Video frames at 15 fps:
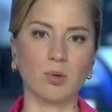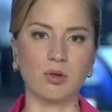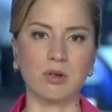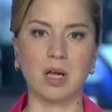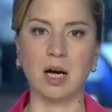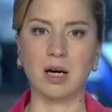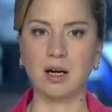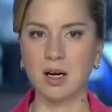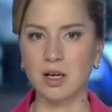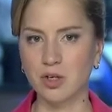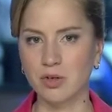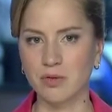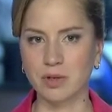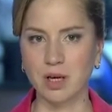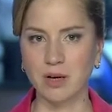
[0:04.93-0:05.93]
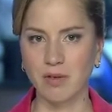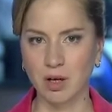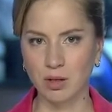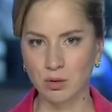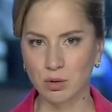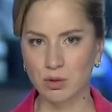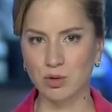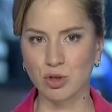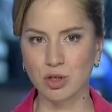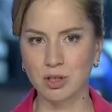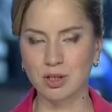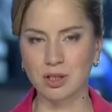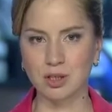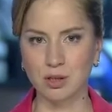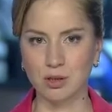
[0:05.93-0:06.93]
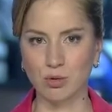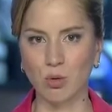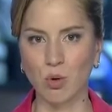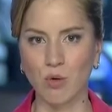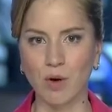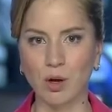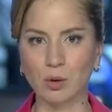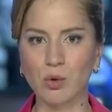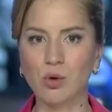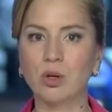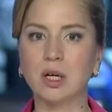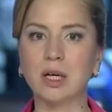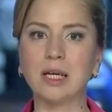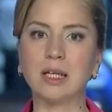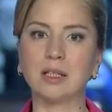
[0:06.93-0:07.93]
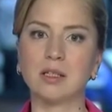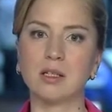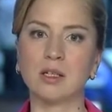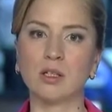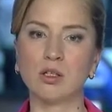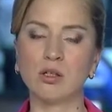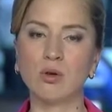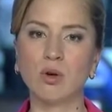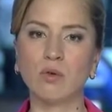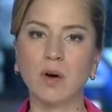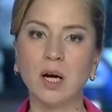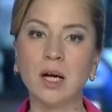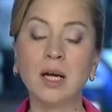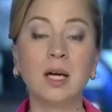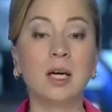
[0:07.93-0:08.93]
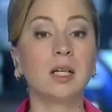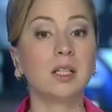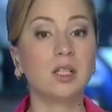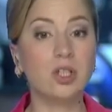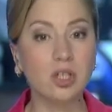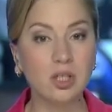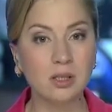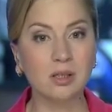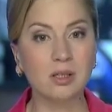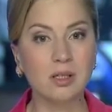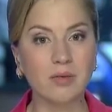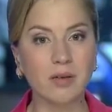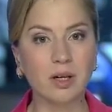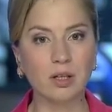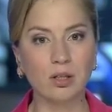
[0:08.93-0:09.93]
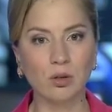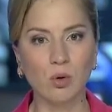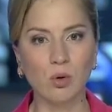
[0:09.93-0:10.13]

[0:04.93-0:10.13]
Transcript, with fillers: После окрашивания волос жительница Сухого Лога Елена Селезнева лишилась своих